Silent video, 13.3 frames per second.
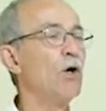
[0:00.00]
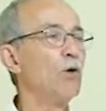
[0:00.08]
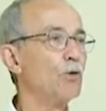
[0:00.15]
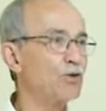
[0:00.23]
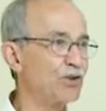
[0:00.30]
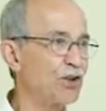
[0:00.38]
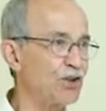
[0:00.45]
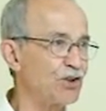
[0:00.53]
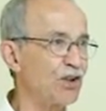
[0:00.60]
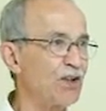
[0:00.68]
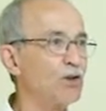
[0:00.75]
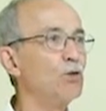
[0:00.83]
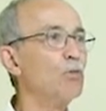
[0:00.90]
ou
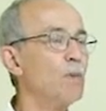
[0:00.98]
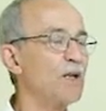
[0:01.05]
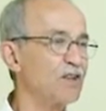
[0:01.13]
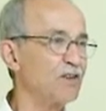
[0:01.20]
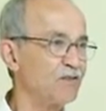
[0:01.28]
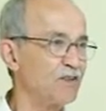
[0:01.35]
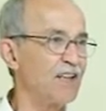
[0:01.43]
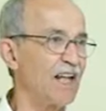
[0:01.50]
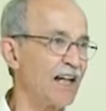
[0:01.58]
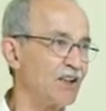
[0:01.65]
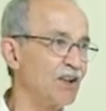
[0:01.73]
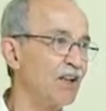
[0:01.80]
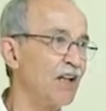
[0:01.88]
seja, numa
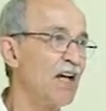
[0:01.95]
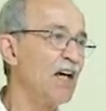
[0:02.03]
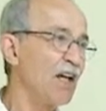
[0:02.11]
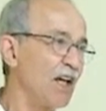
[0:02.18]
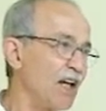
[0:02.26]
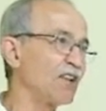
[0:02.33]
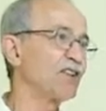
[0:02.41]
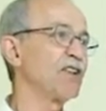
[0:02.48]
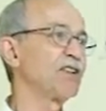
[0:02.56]
atividade. E essa